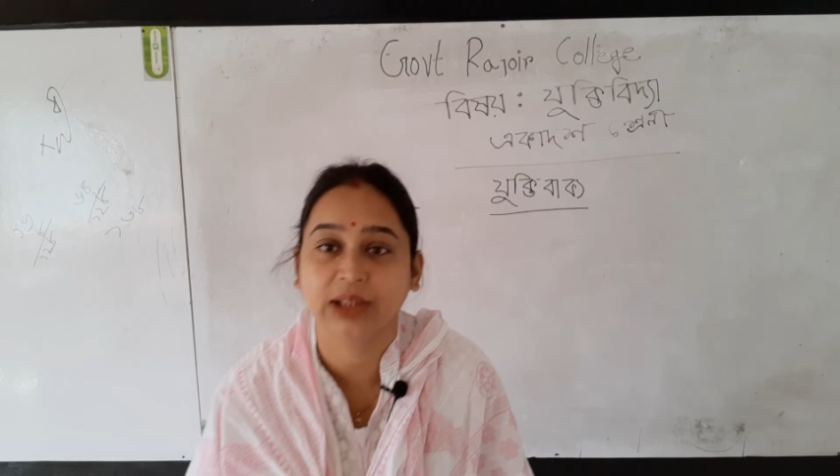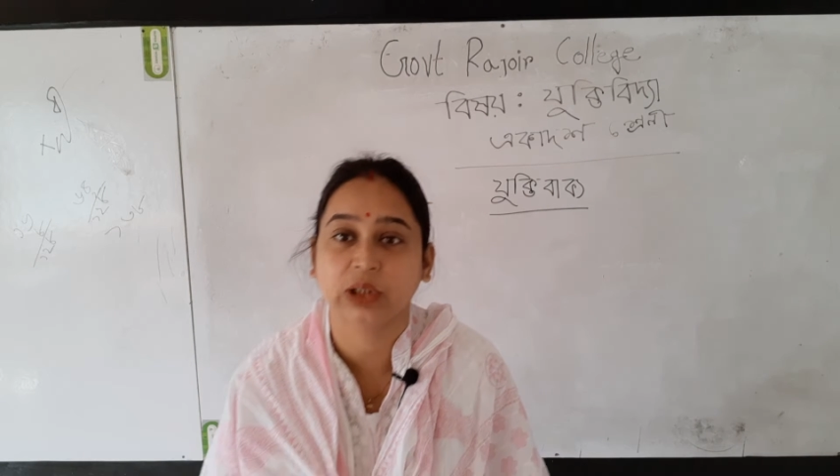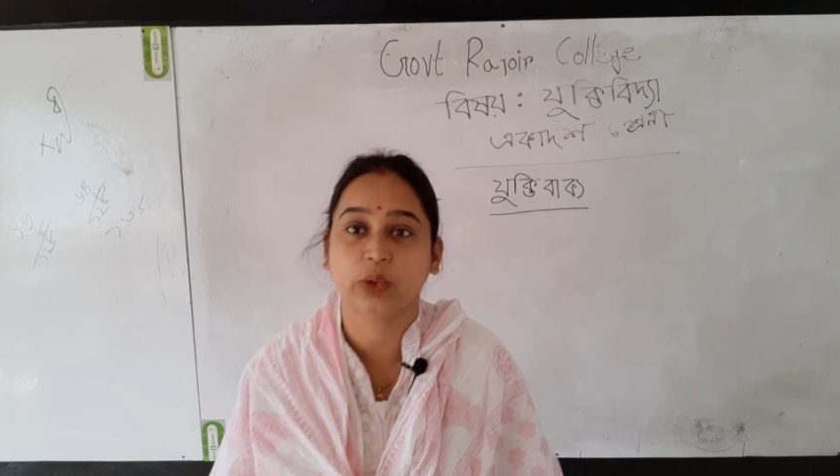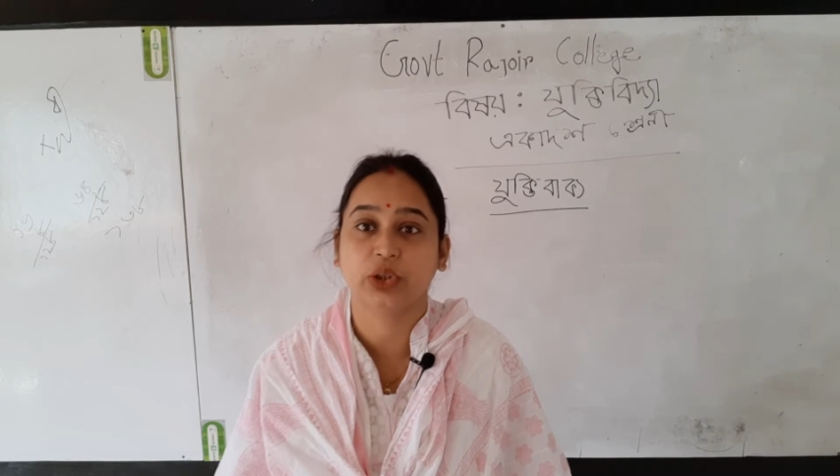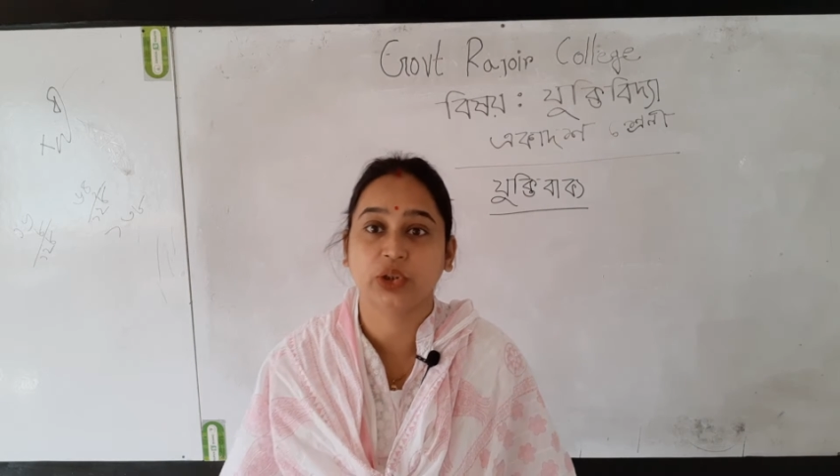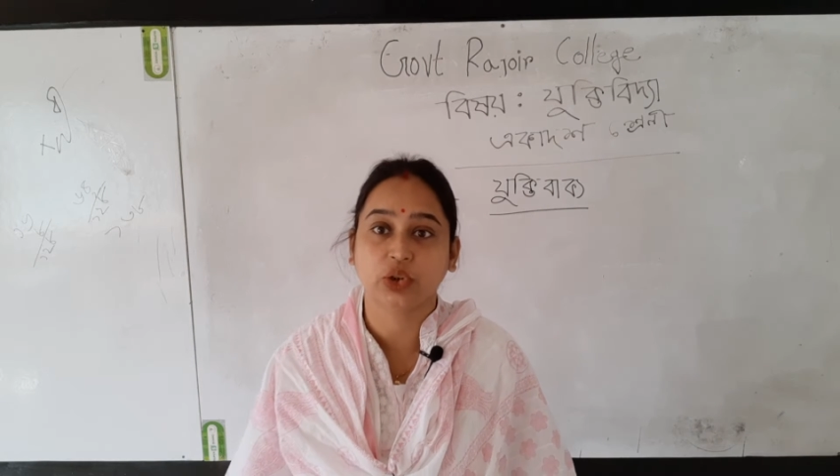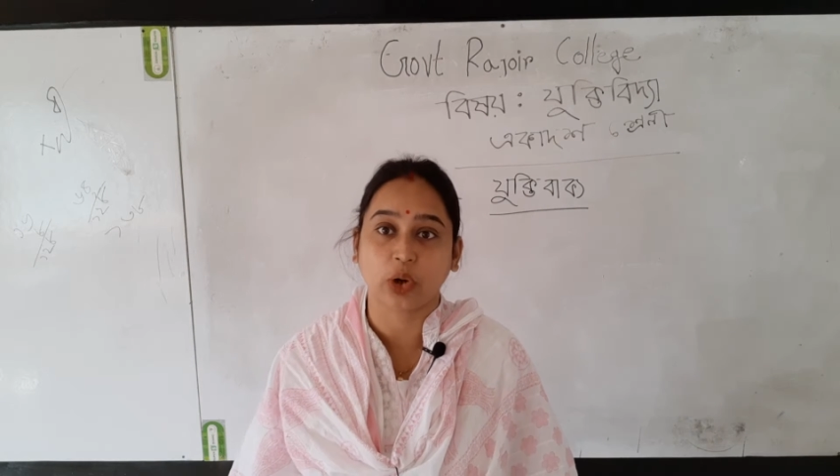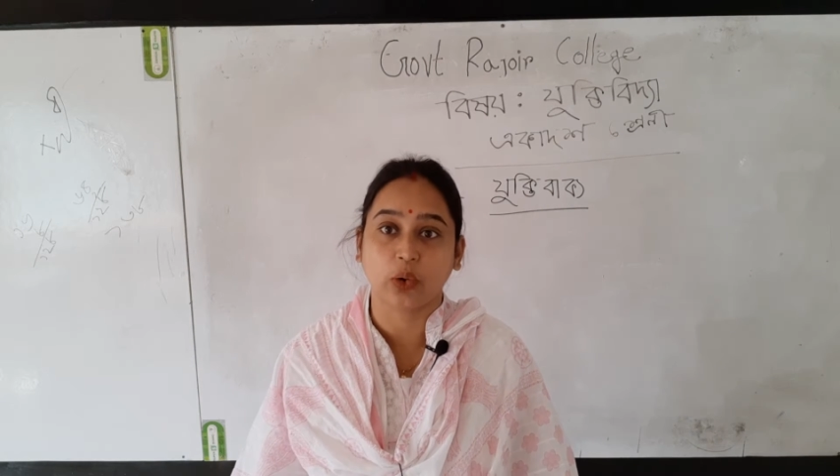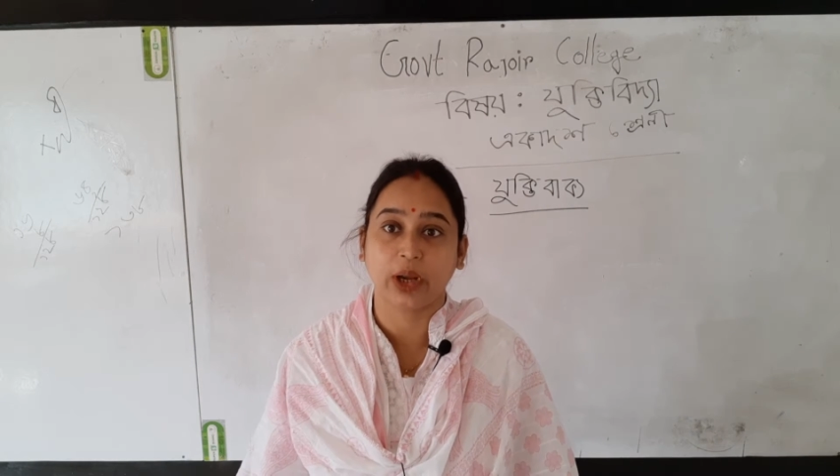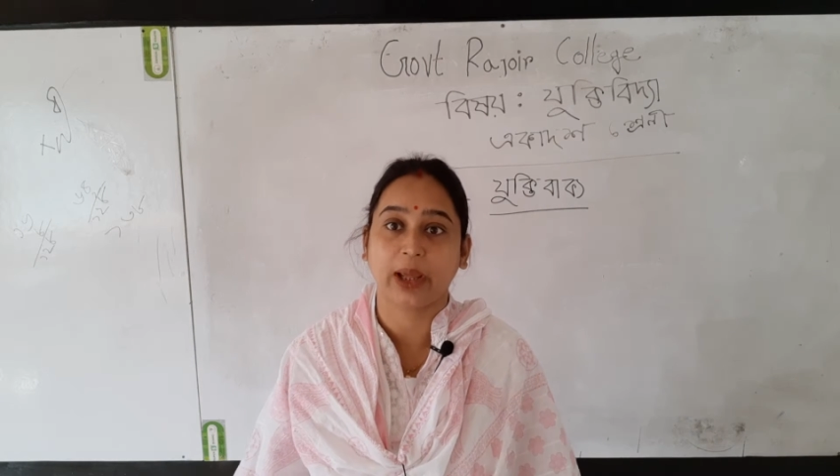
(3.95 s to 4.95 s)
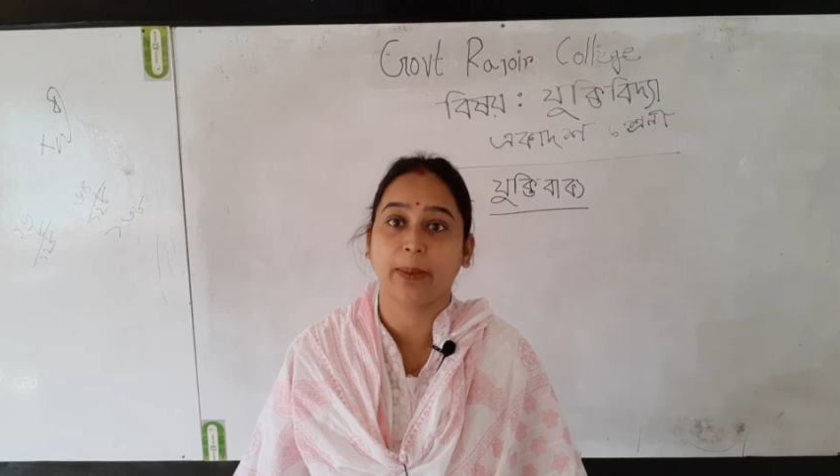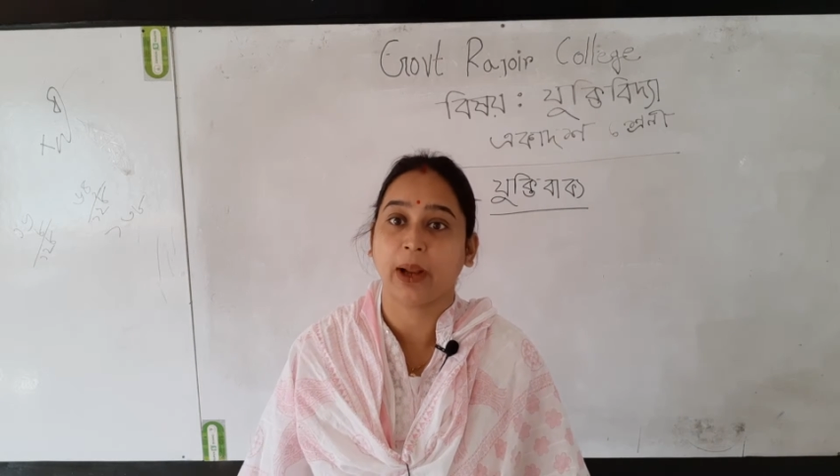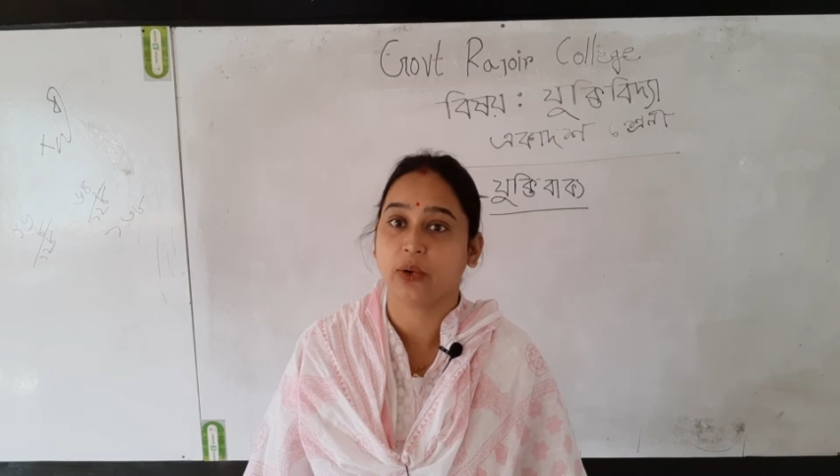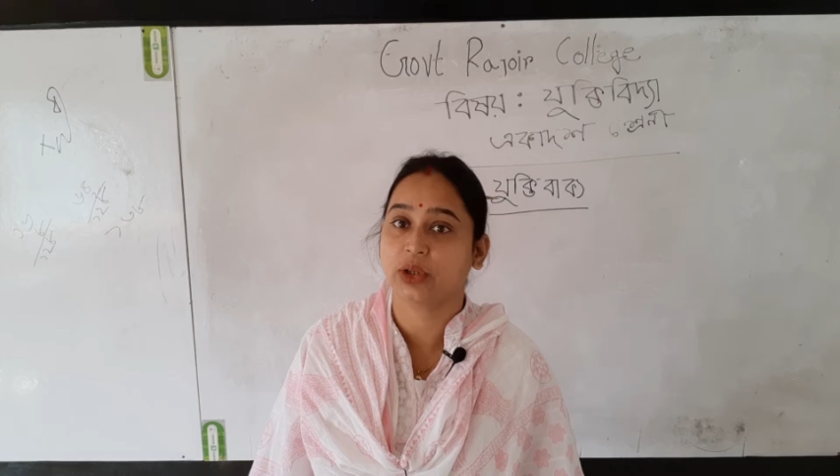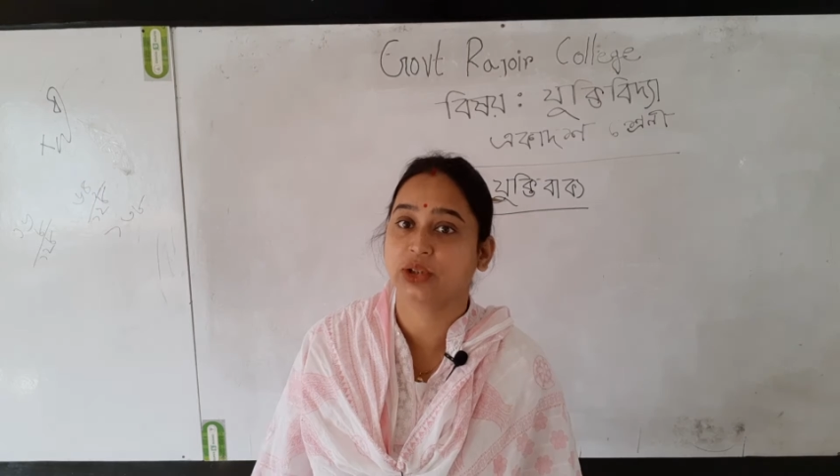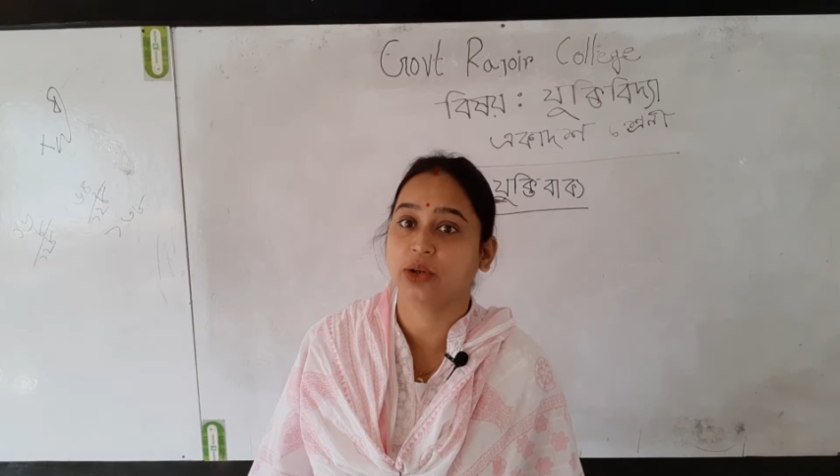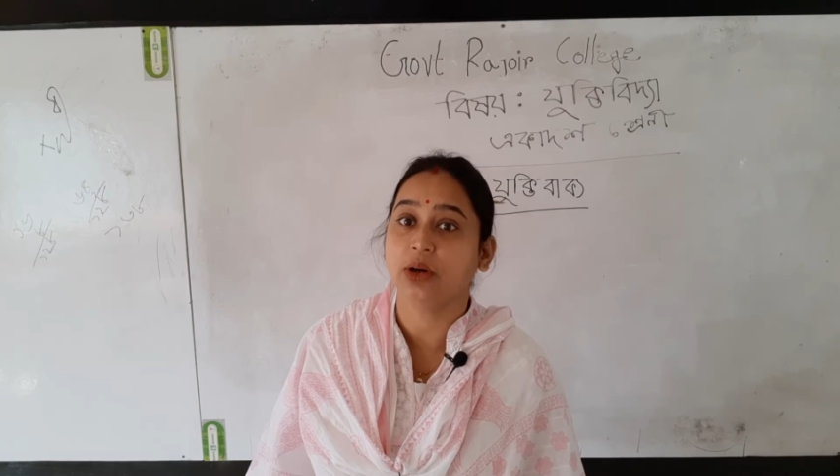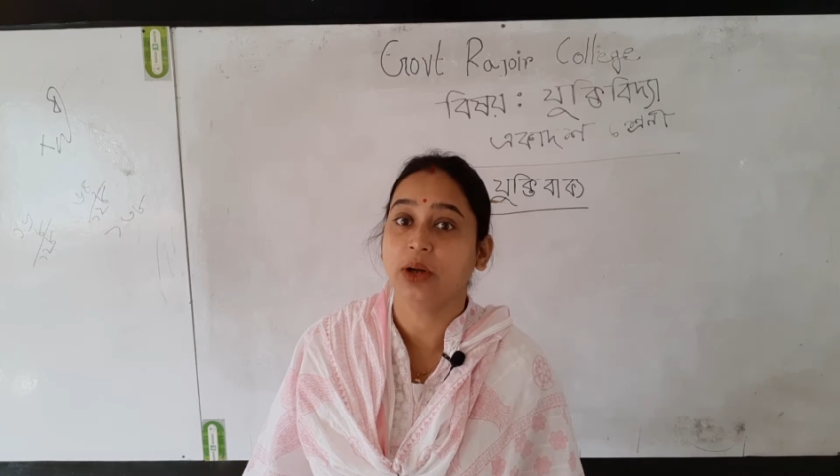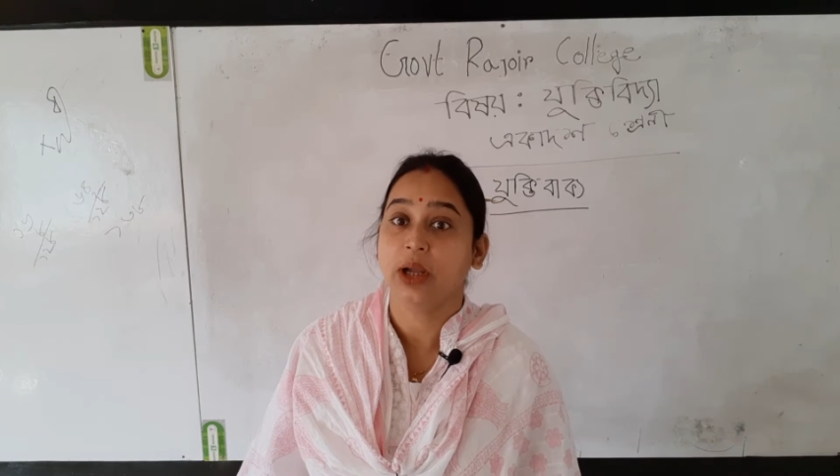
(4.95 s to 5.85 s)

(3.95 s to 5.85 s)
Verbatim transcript: আশা করি সকলেই ভালো আছো